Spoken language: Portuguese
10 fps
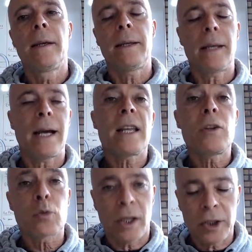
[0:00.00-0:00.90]
e a,
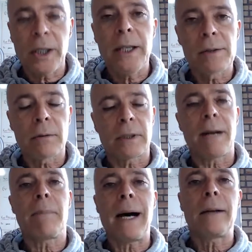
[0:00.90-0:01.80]
isso agiliza o
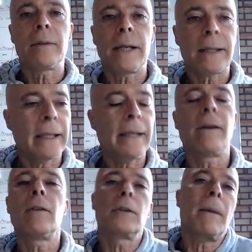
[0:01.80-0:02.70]
trabalho, né? Quem
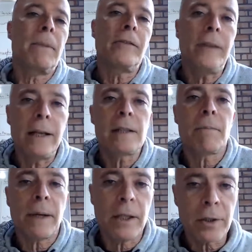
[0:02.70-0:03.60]
eu vou dar preferência
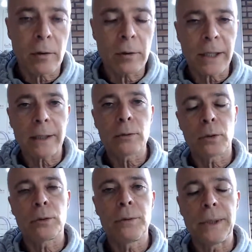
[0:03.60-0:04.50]
para quem já
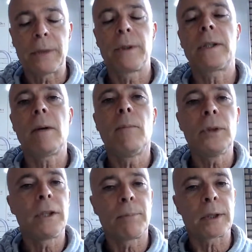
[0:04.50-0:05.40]
contactou comigo. Então, é
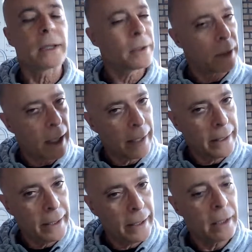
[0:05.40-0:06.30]
muito importante.
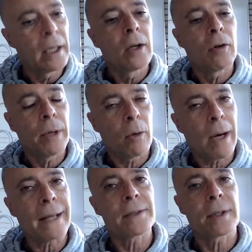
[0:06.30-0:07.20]
Aí, o meu
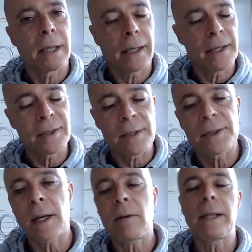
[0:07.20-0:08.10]
WhatsApp na
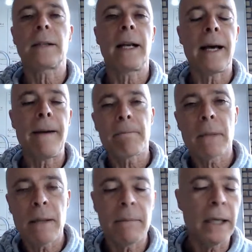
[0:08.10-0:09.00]
descrição, entra lá
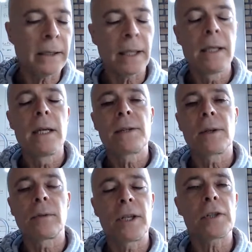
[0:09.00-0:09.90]
e manda
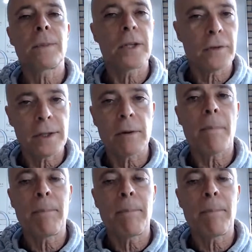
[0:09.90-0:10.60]
seu texto para a gente fazer uma